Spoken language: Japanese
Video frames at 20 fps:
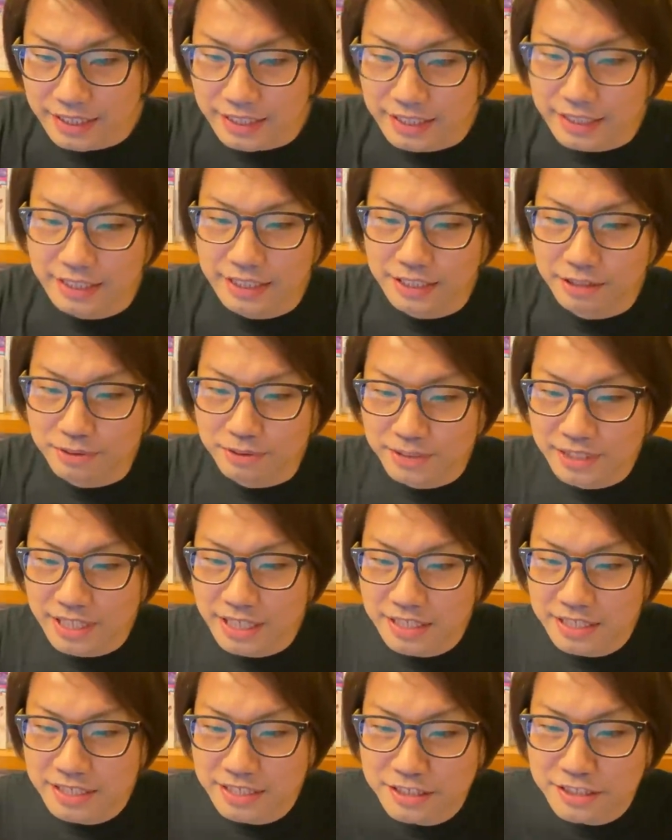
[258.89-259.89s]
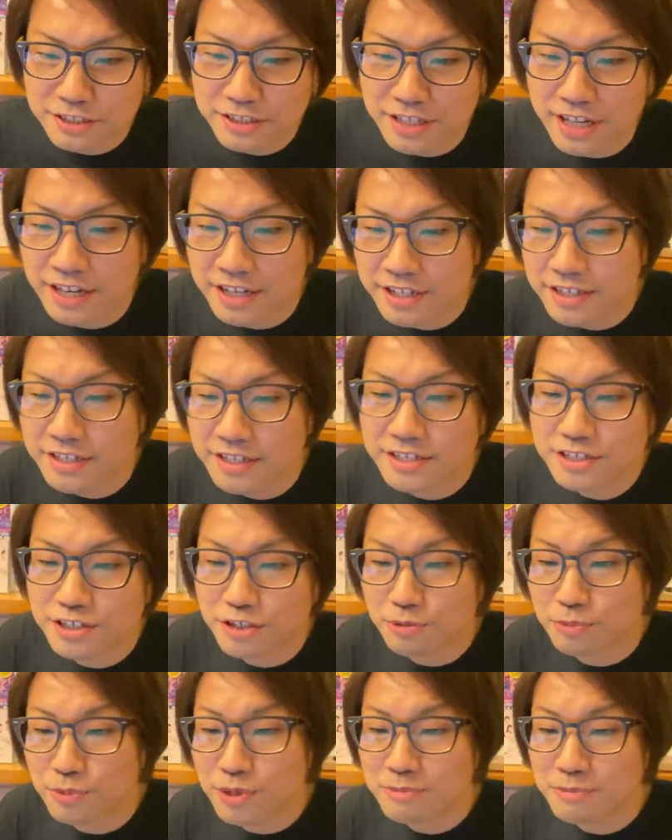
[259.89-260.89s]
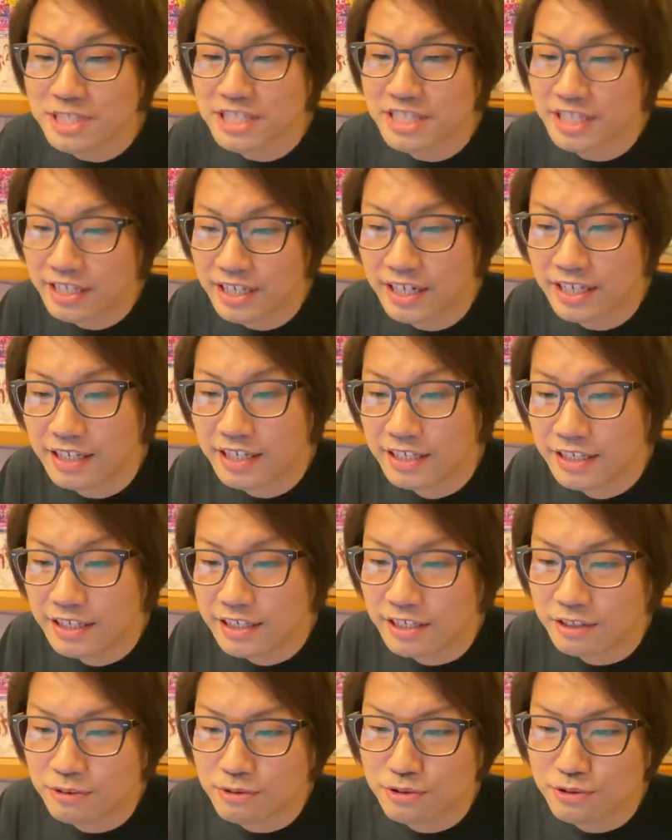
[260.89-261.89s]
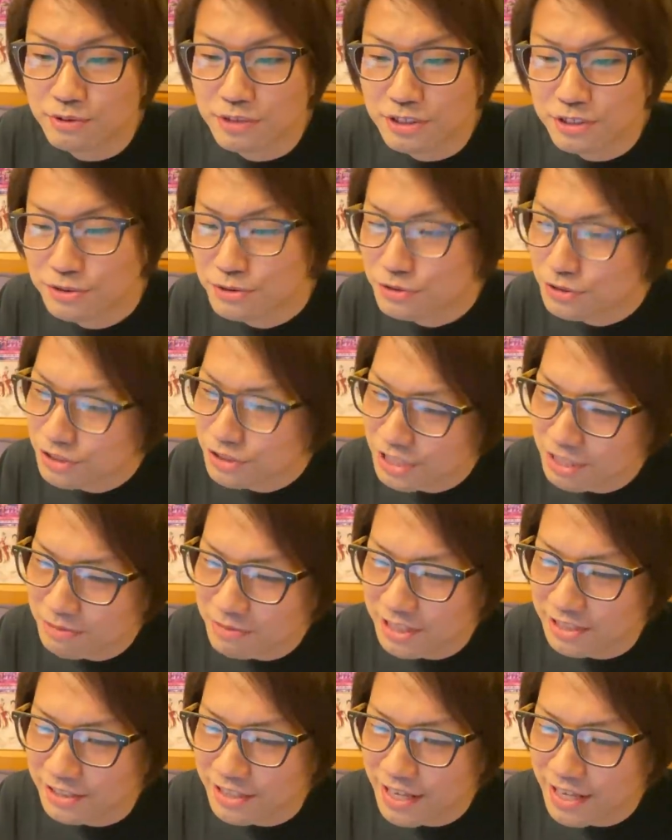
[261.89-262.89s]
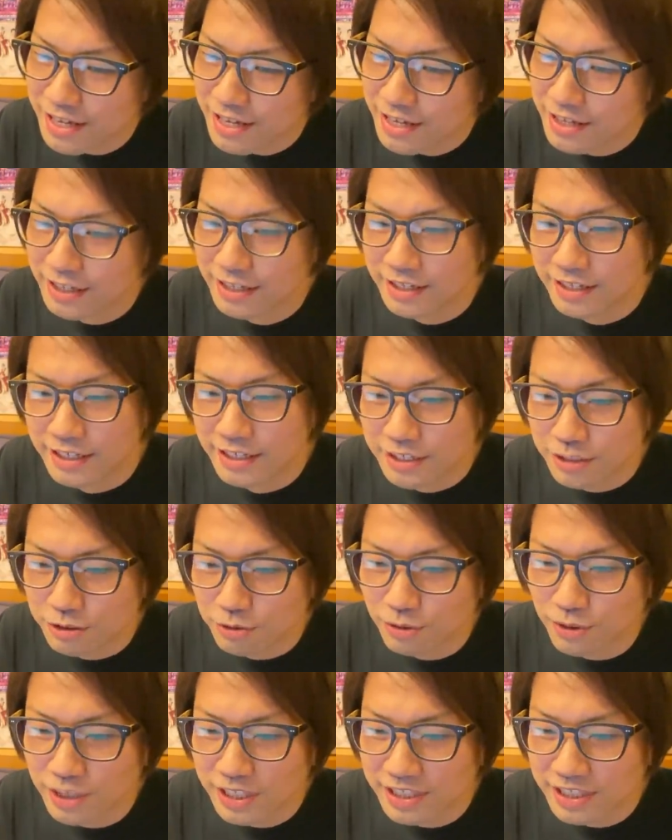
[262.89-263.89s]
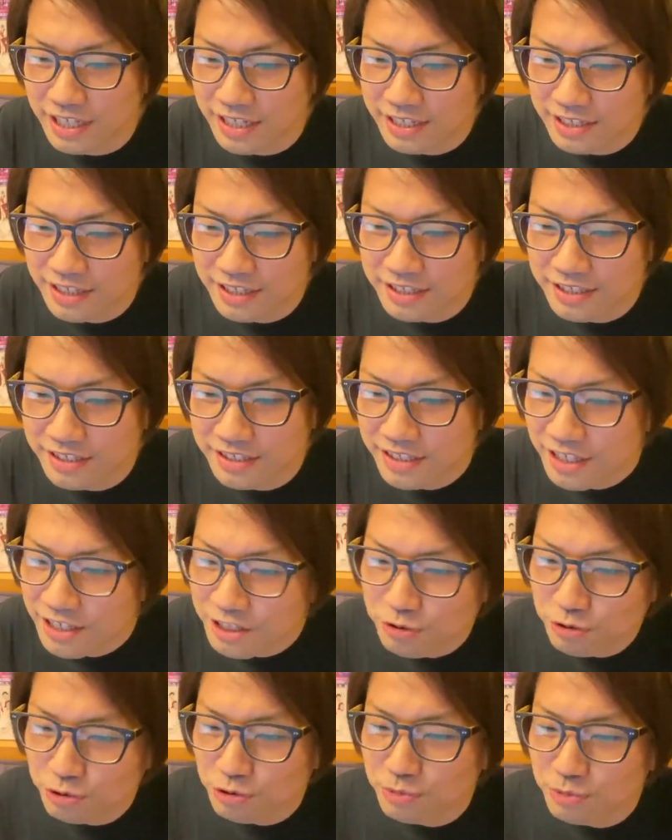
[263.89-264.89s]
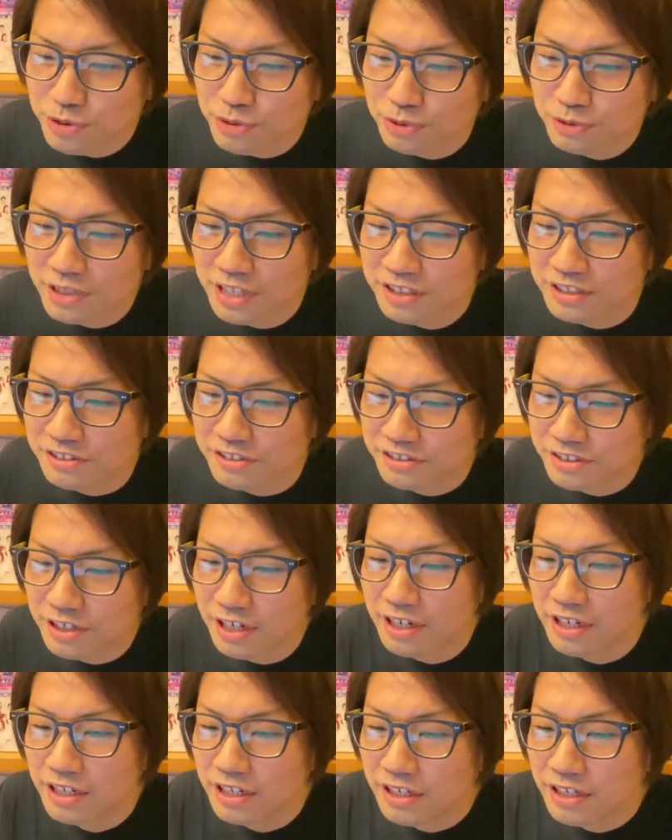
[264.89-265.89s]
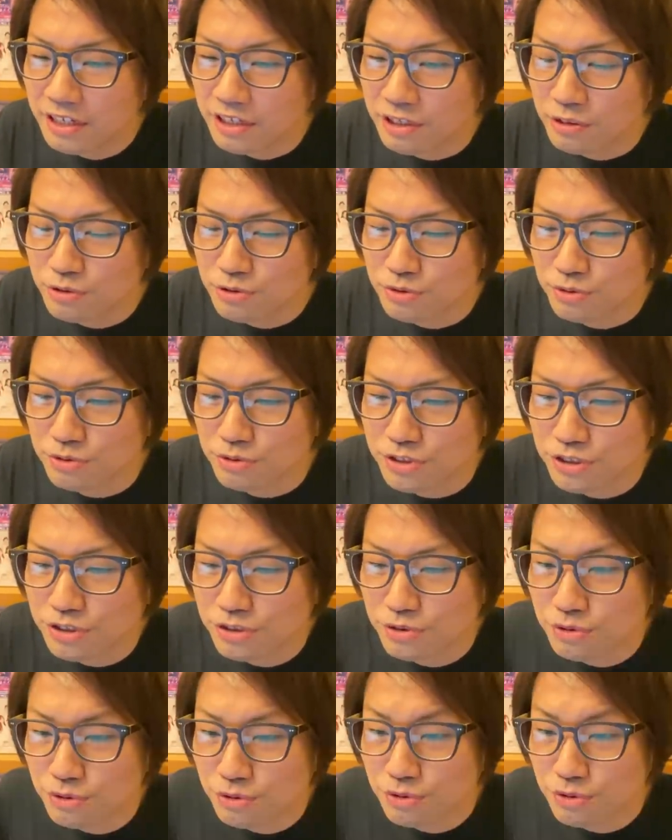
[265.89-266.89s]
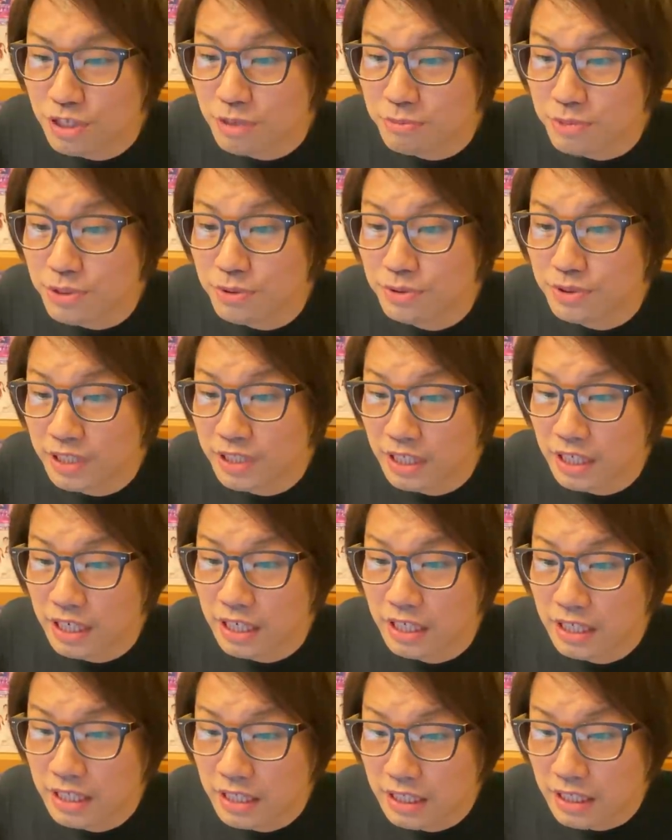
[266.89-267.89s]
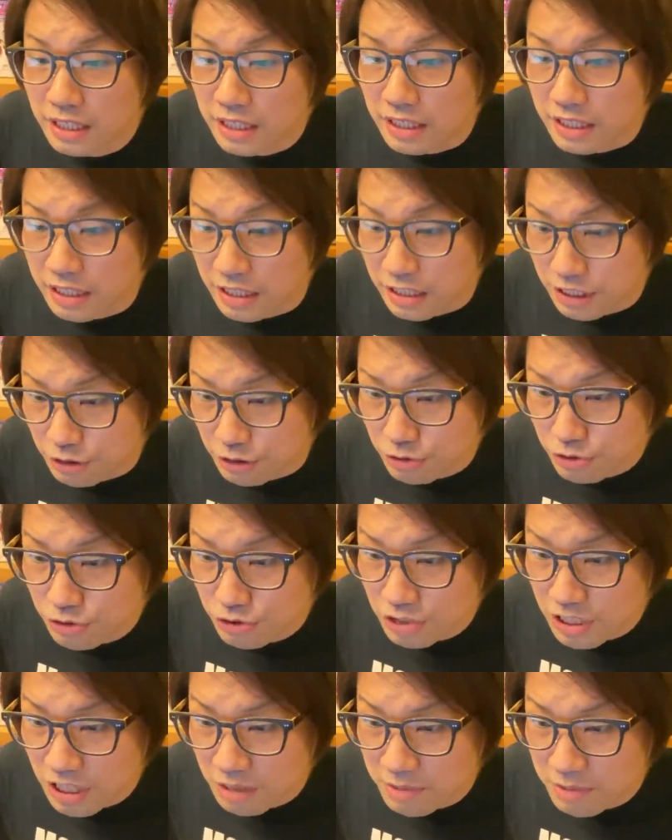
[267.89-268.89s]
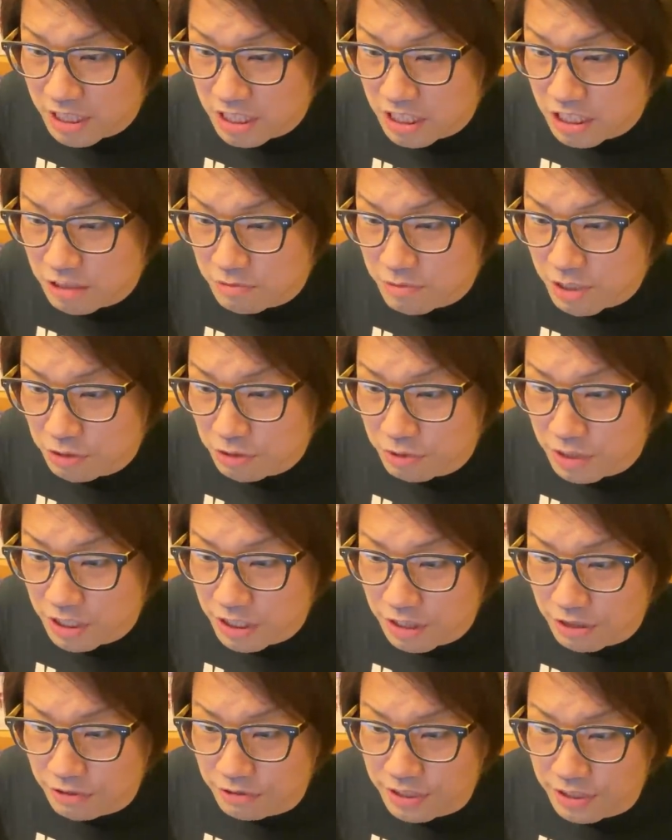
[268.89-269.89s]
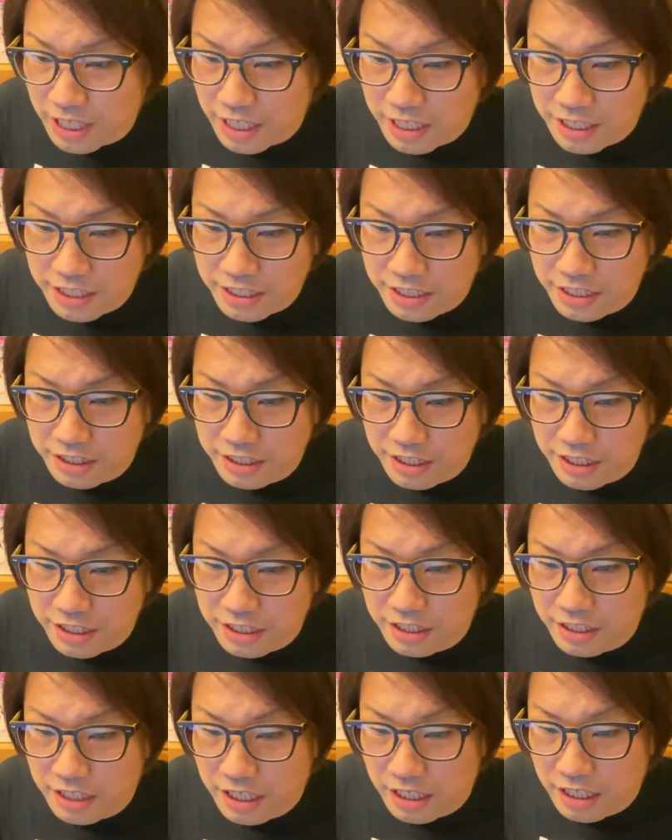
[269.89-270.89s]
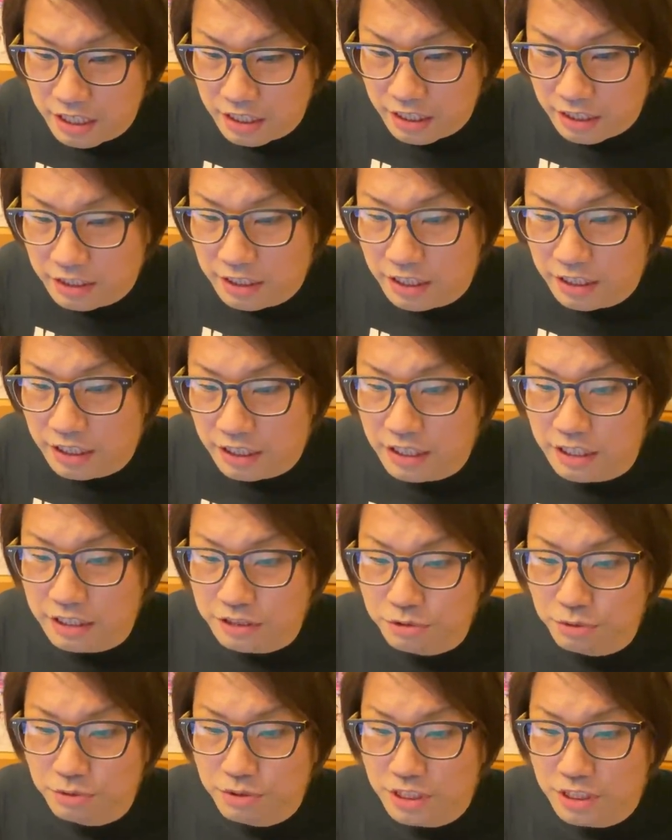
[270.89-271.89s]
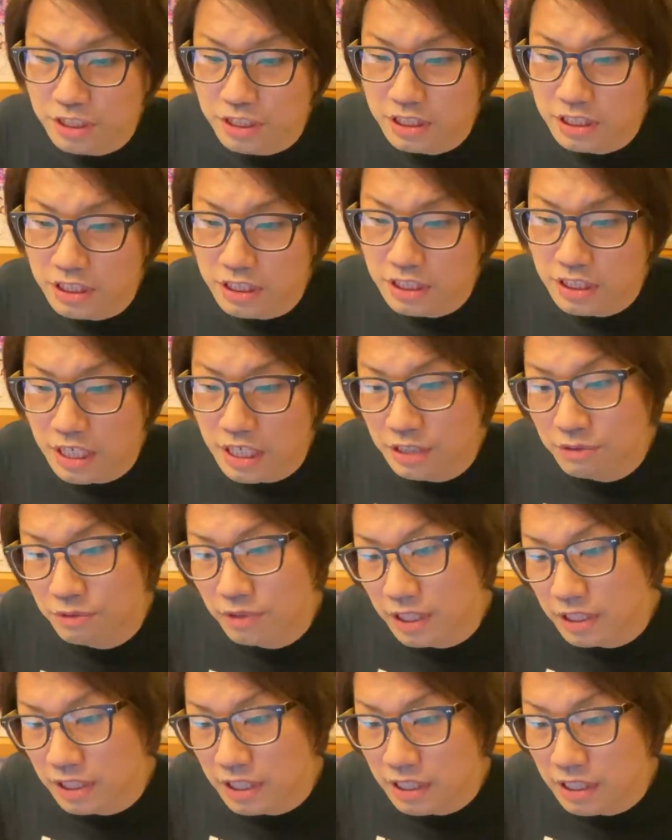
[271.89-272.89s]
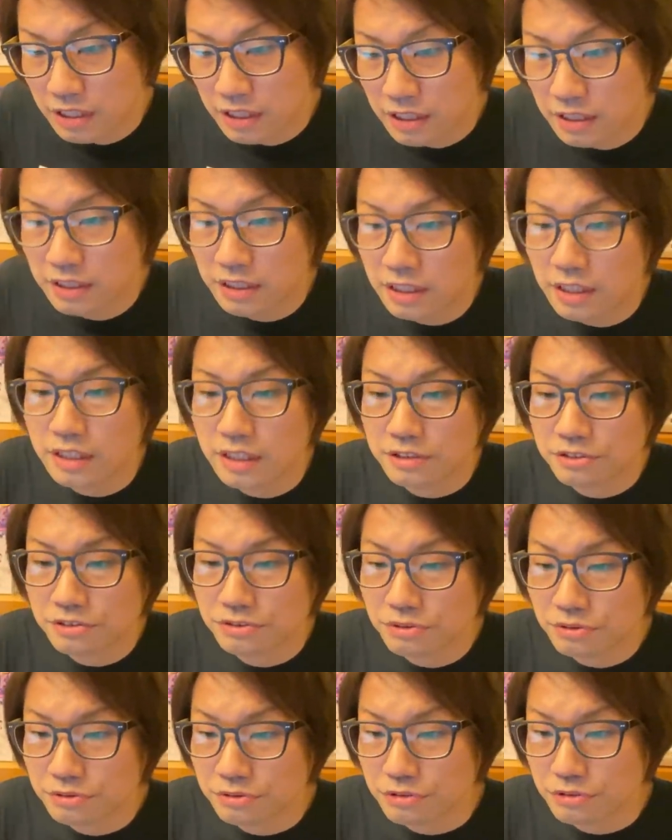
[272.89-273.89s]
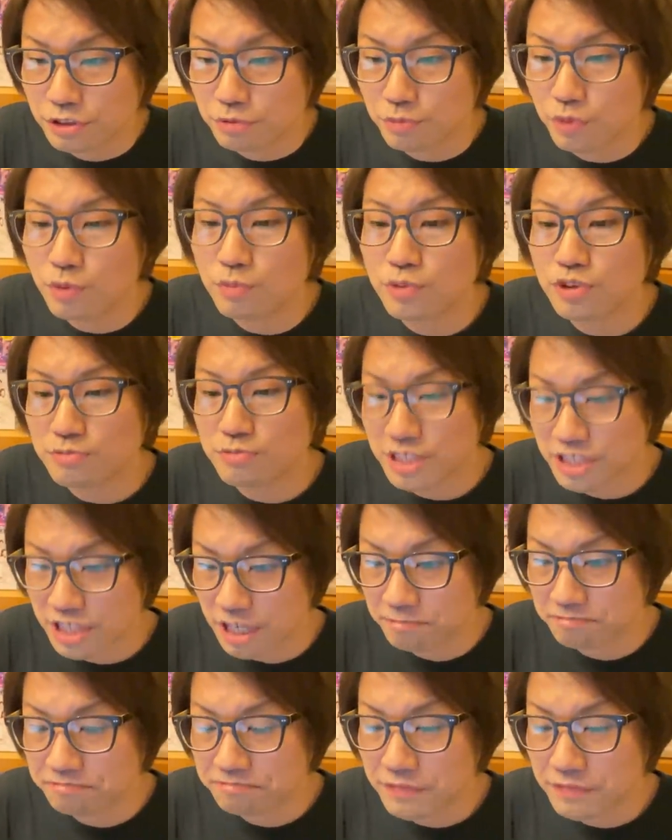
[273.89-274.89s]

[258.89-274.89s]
えー、っと、鞘師インスタ拝見して思いましたが、彼女は純粋すぎますね。そこが最大で最強の魅力なんですが、彼女の実力や魅力から、えー、優秀なマネジメントできる代理人的な方が側近にいないのかなって強く疑問を持ちました。